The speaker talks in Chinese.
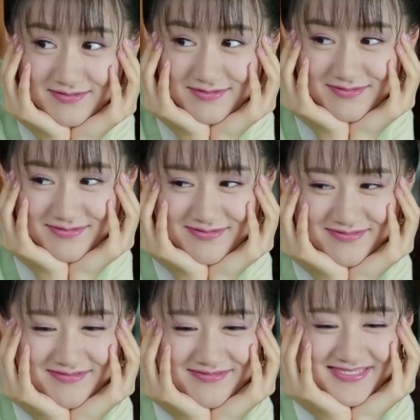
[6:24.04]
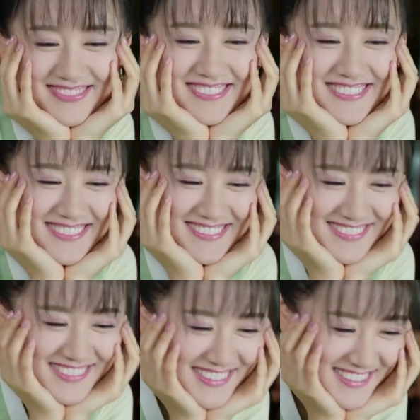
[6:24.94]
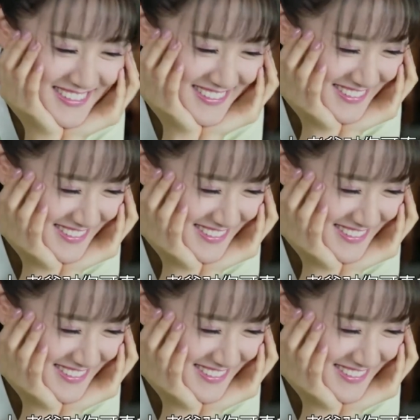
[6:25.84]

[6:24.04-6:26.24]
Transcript: 特地找人弄回来的。夫